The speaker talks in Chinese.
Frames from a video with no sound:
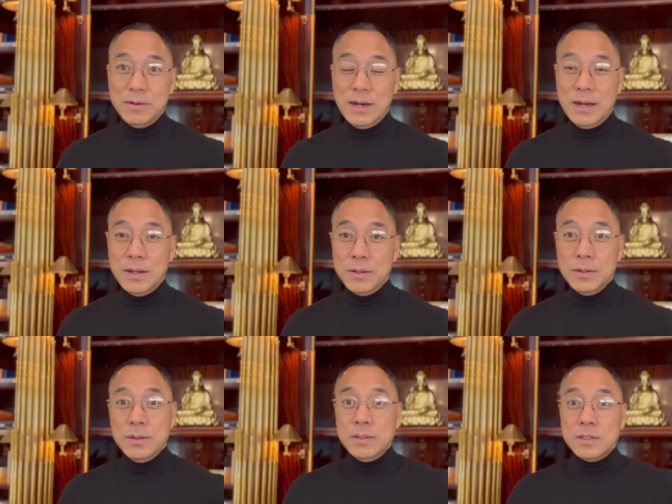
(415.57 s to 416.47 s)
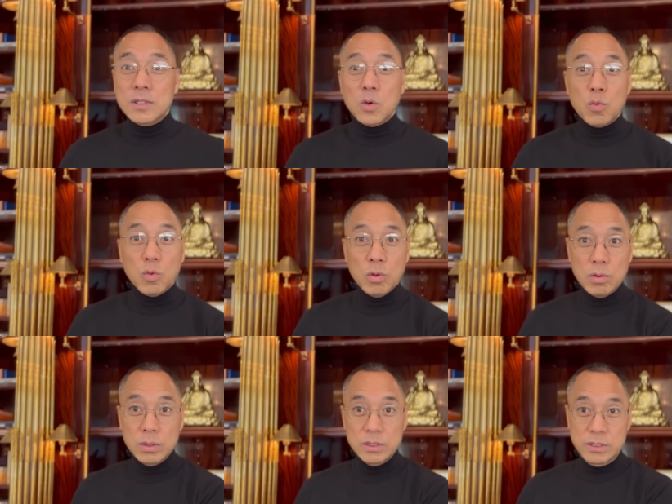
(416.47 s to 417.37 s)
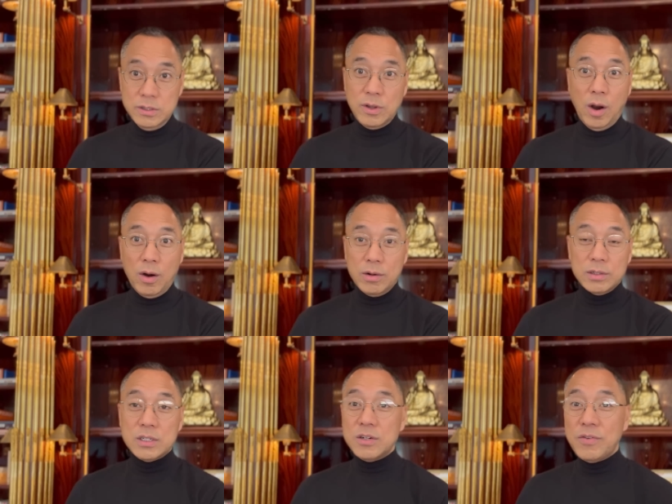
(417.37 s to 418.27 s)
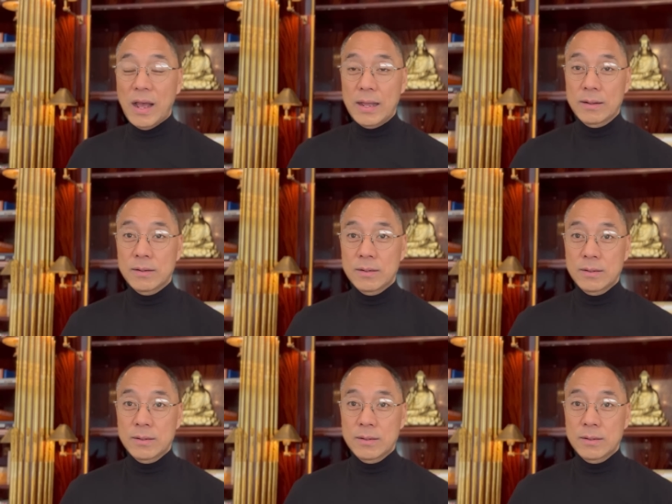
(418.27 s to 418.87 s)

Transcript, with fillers: 啊。”进屋洗澡、吃饭